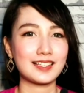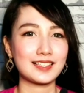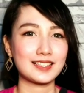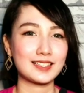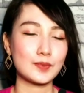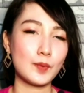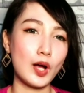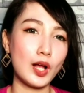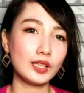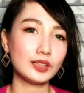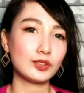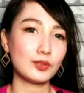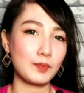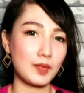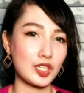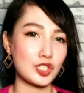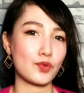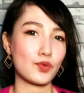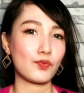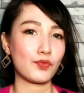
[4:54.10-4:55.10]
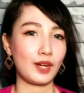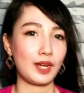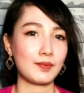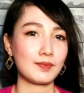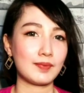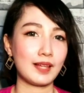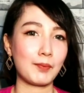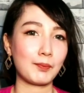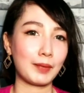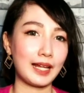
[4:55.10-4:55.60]
small to medium frame
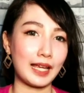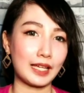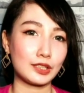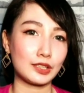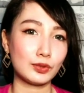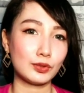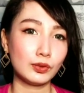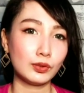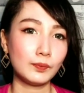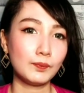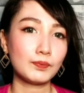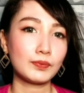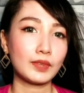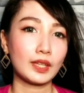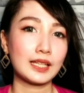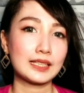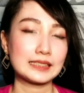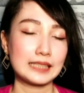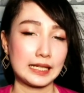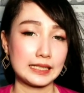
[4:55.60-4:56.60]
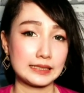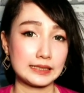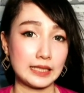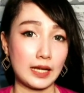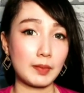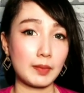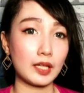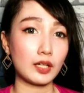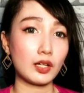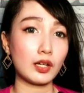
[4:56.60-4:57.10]
lang pala yung size
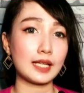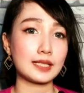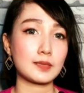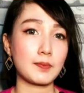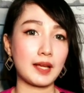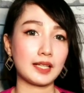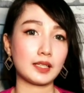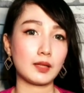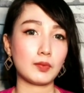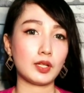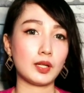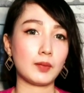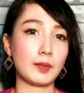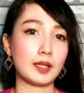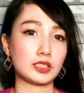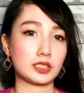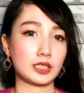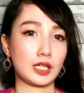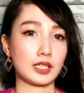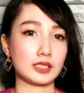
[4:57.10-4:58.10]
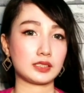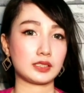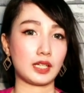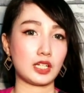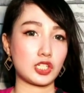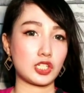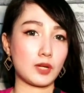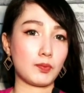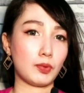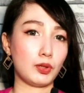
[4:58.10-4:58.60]
niya. Pero expandable naman siya,
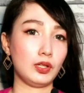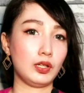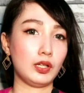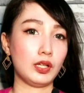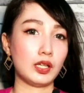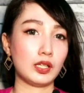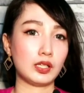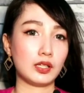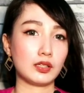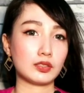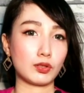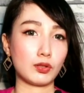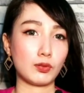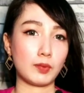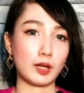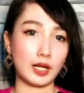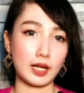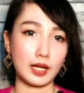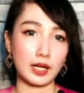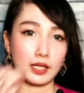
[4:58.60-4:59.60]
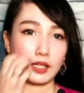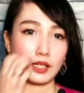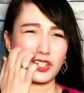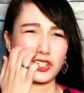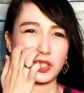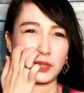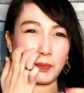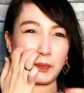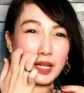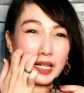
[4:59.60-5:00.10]
stretchable. So, baka
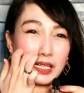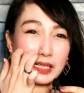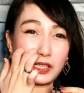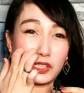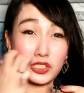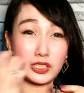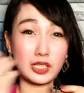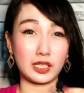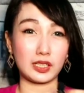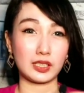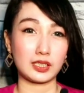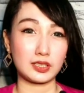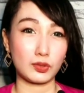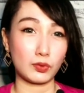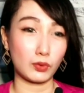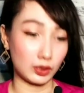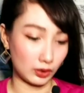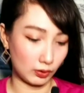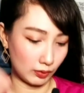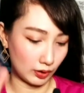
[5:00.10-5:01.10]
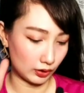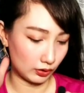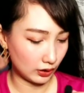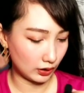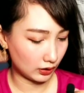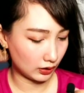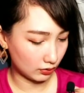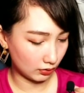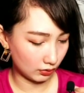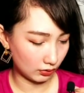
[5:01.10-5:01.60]
large, parang large na rin kasi yung katawan ko eh.
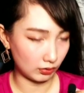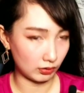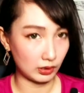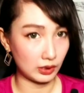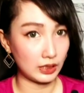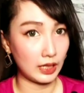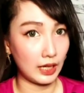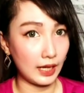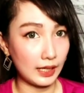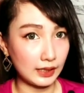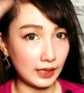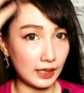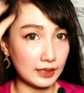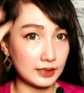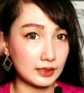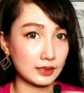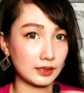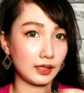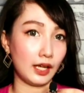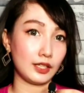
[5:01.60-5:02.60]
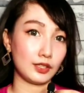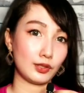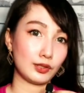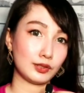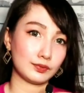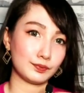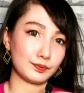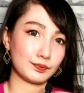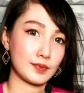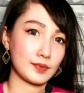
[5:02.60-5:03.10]
So, I guess,
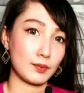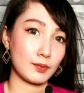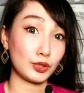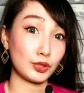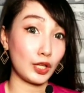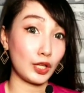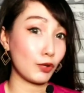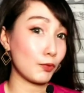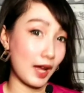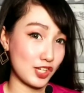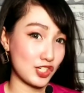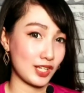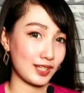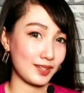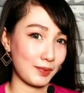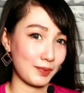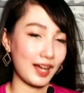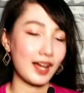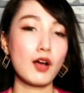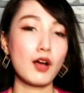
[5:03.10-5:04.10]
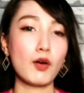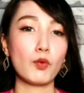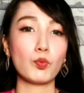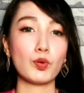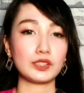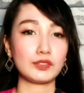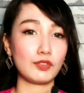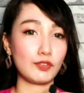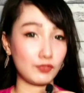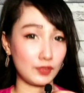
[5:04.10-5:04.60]
ayun, buti ko masya, di ba?
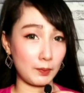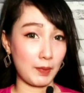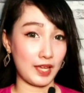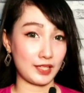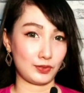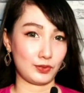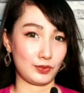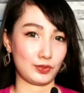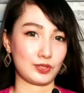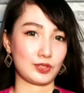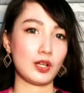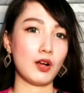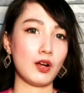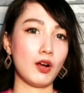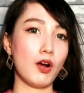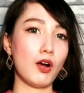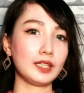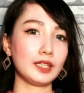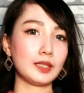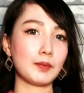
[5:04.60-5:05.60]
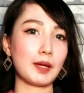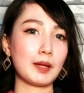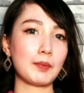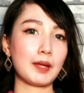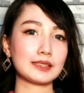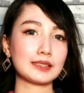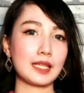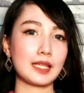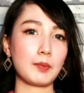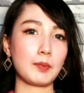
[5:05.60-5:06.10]
Worth 50 pesos. Okay naman,
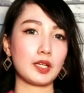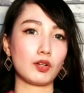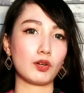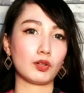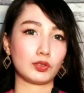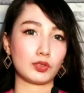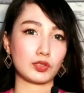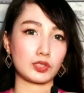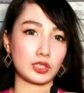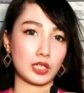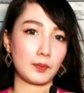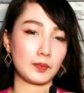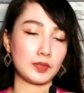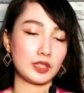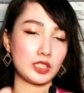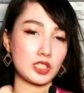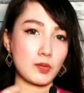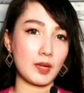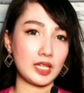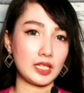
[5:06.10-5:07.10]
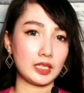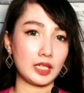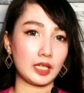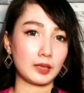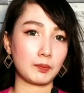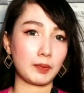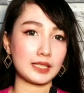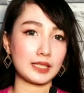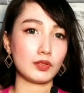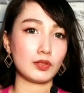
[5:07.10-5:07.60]
parang semi-cotton siya. Hindi siya mainit.
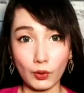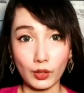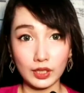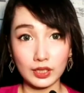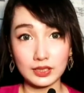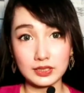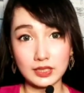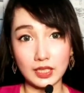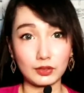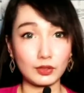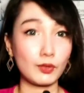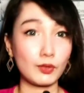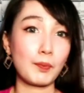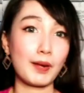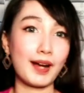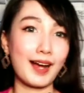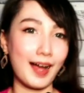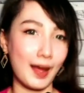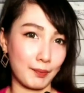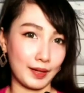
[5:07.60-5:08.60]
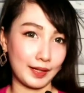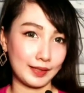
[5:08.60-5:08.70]
Press ko lang siya. ito yung pang-apat.